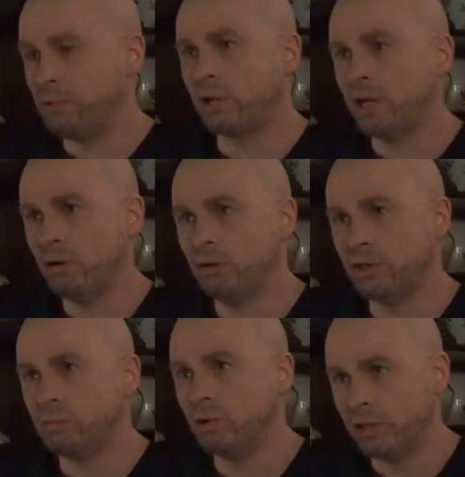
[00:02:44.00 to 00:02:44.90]
por qué no lo
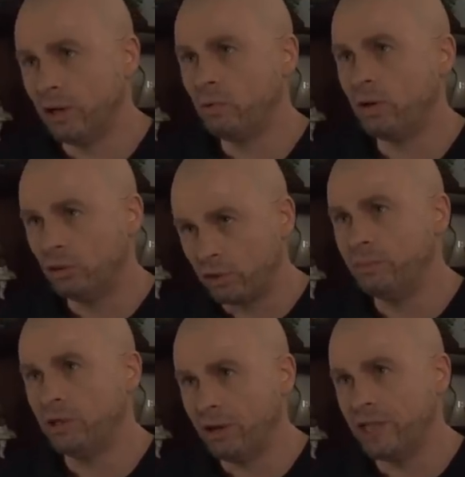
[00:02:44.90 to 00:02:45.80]
desmontaron cuando
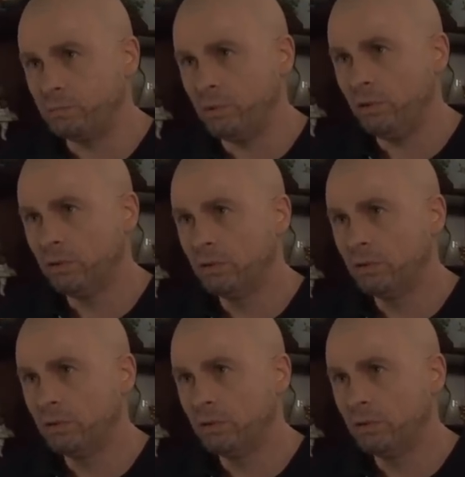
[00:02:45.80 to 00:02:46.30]
terminó la Expo?